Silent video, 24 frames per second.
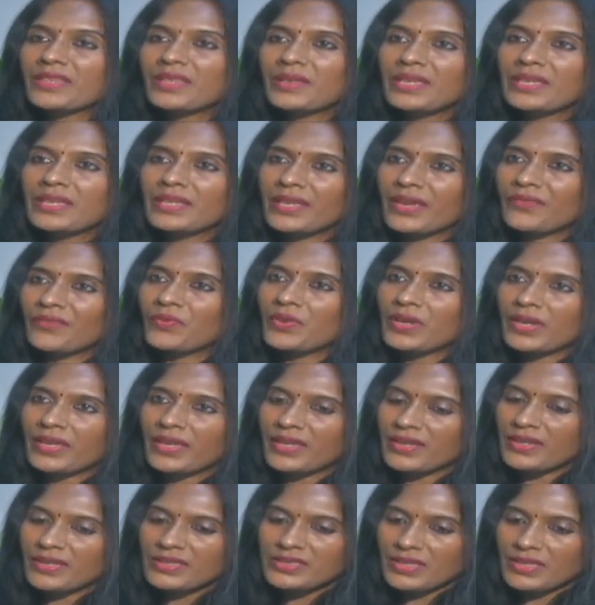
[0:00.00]
ప్రతి
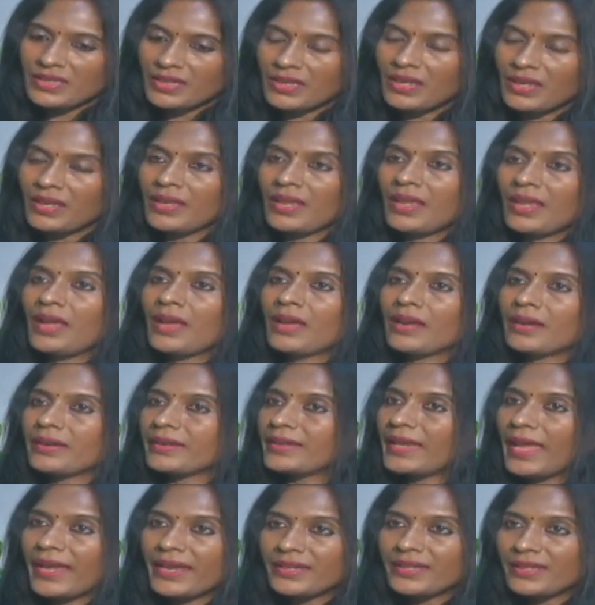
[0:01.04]
ఎవరికైనా సరే
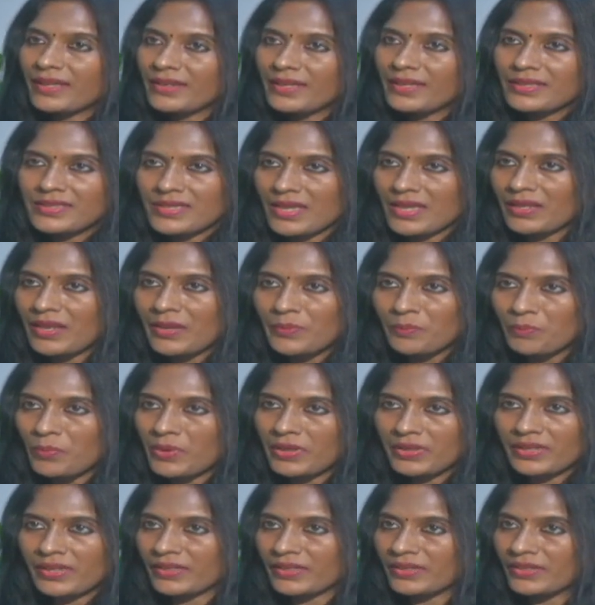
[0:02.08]
డైట్ అనేది చాలా
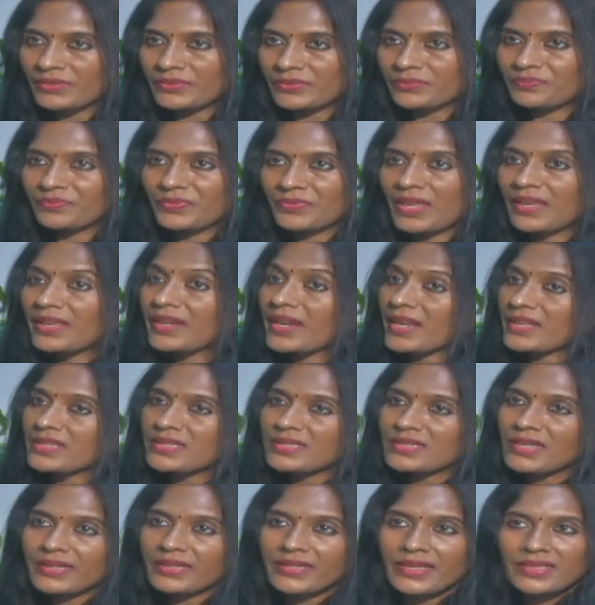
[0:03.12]
ఇంపార్టెంట్ mm.
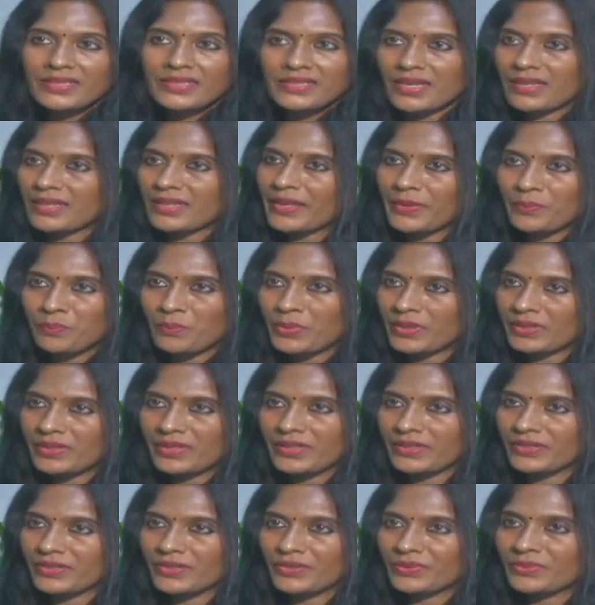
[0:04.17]
రెస్ట్ అనేది చాలా
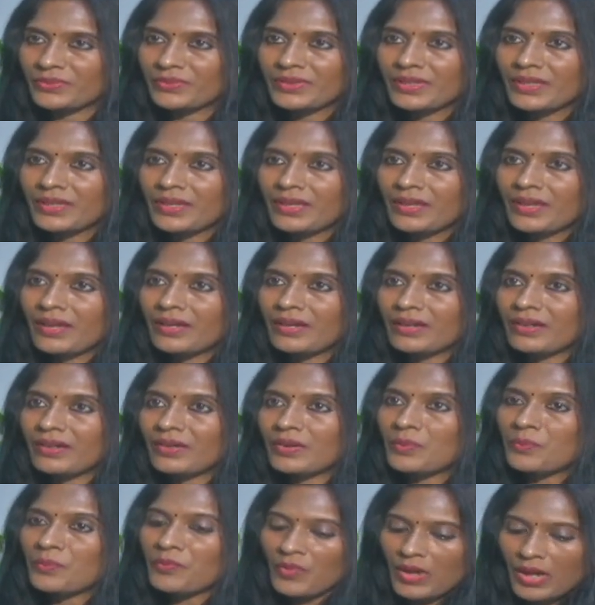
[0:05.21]
ఇంపార్టెంట్
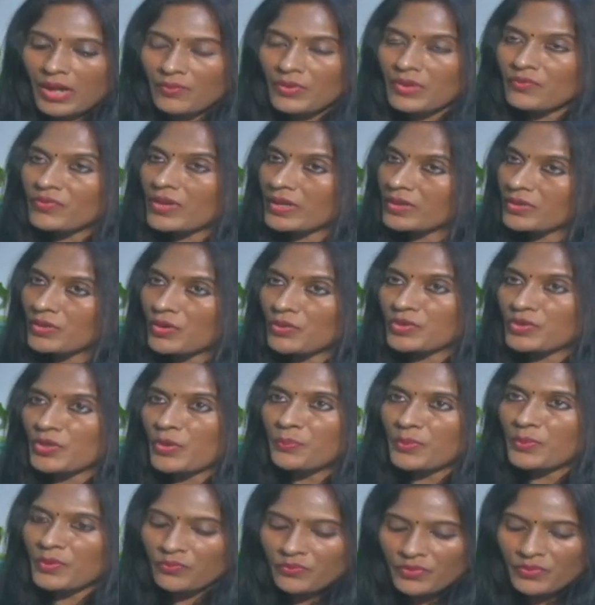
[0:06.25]
వర్కౌట్
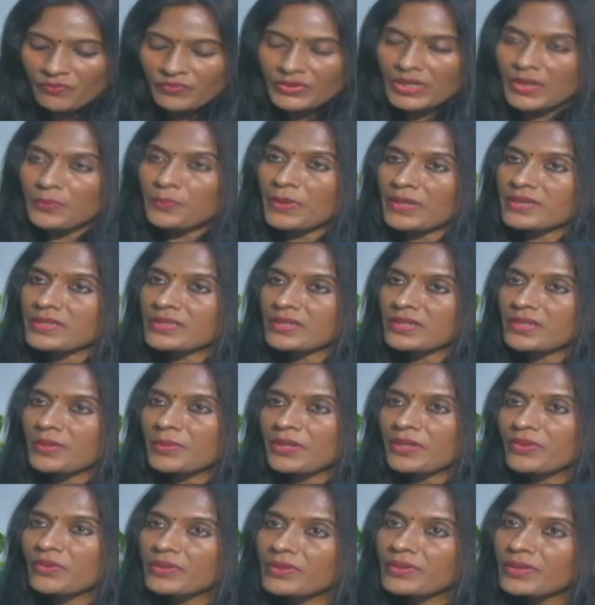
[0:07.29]
ఇప్పుడు ఫిఫ్టీ పర్సెంట్
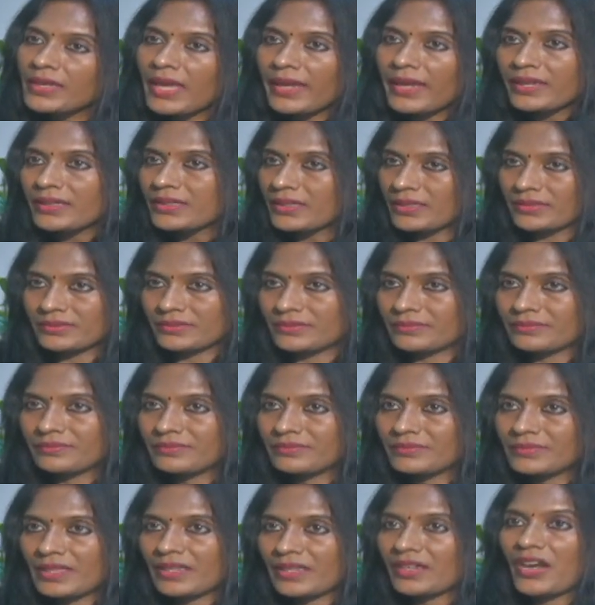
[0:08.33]
మనం డైట్
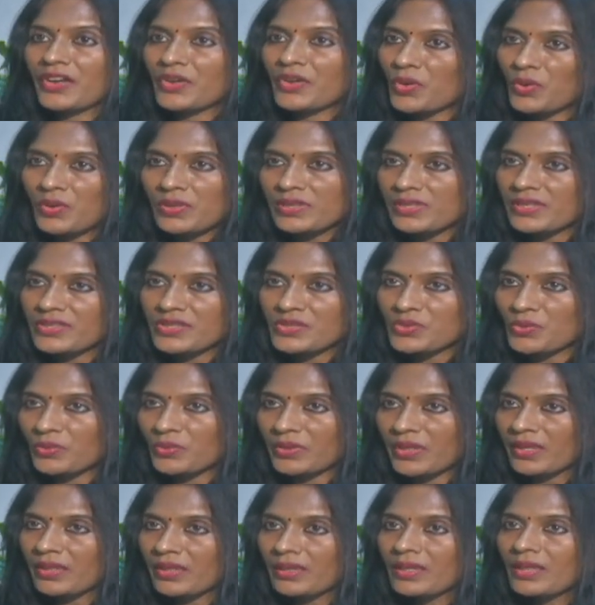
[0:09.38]
కంట్రోల్
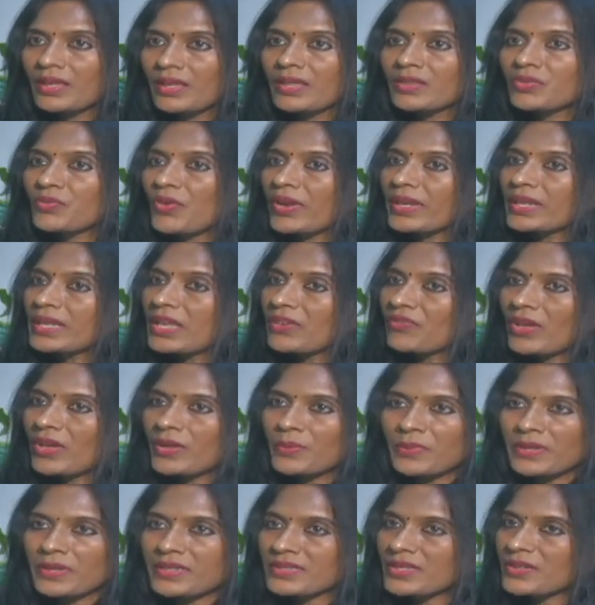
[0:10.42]
చేసుకుని ట్వంటీ
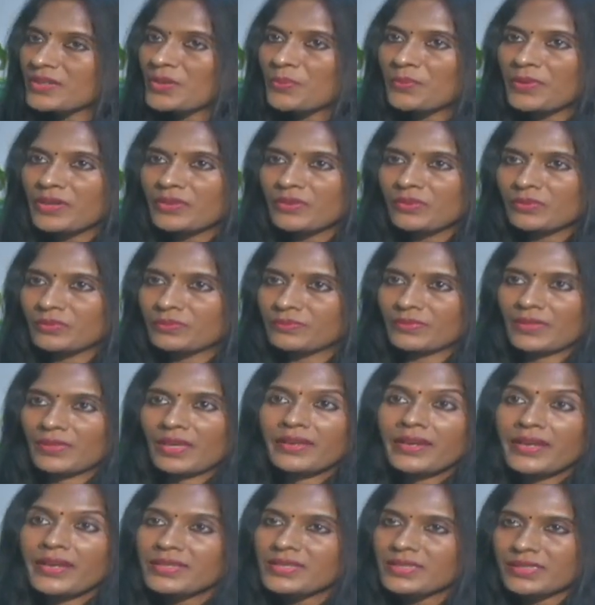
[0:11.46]
ఫైవ్ పర్సెంట్ మనం
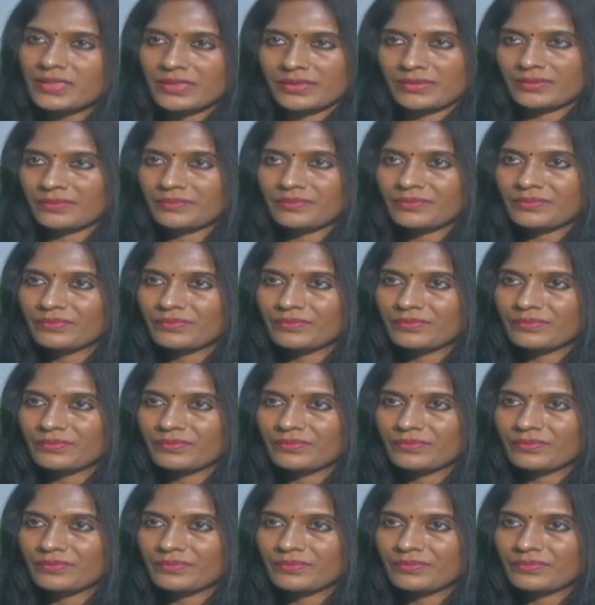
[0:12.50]
రెస్ట్